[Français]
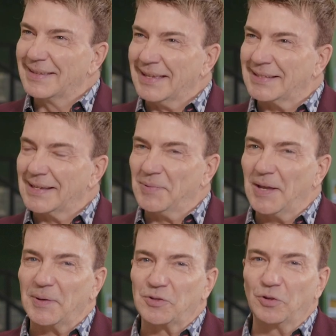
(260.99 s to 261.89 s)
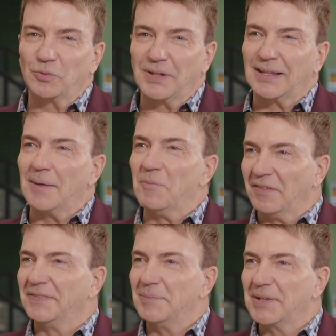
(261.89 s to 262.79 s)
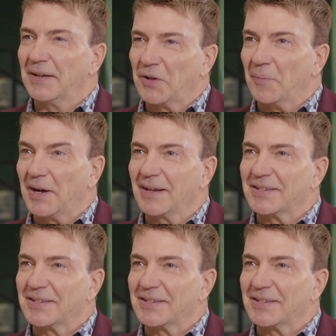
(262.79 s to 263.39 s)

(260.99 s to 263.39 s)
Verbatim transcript: Et c'est bien parce que tout est amovible quelque part.